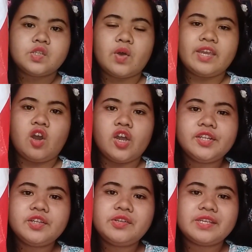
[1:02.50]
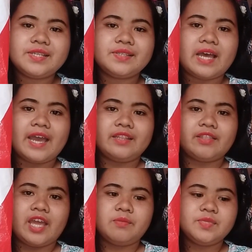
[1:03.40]
So, I ordered these
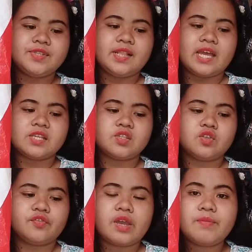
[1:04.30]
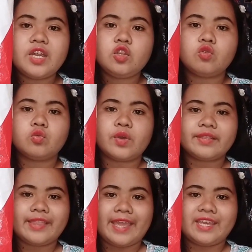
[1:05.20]
items last November 2,
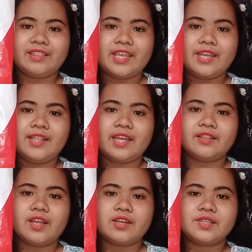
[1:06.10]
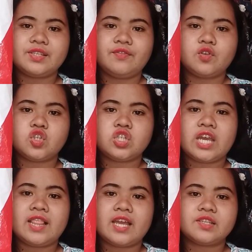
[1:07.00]
2018 and na-receive ko
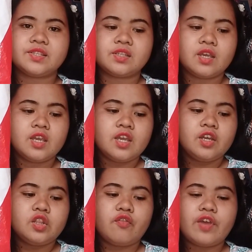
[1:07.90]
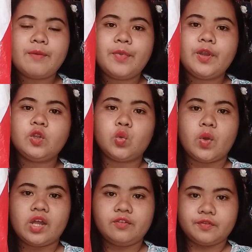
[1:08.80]
siya last November
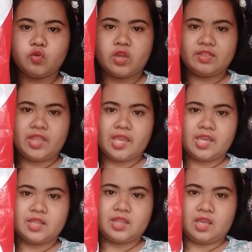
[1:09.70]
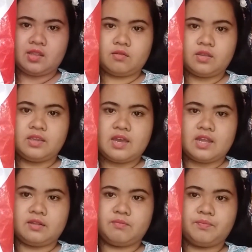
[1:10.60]
12, 2018. Yeah.